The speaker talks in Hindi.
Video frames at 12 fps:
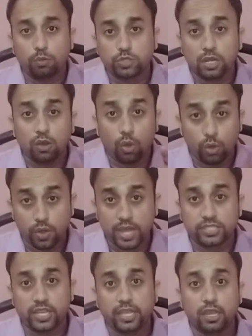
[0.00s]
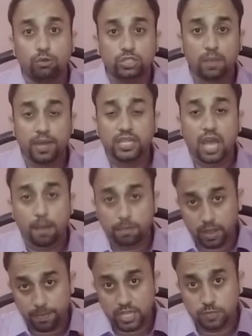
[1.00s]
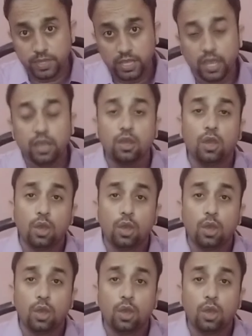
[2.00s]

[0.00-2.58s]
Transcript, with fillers: ऑप्शन ऑन होना चाहिए उसके बाद आपके पास भी ये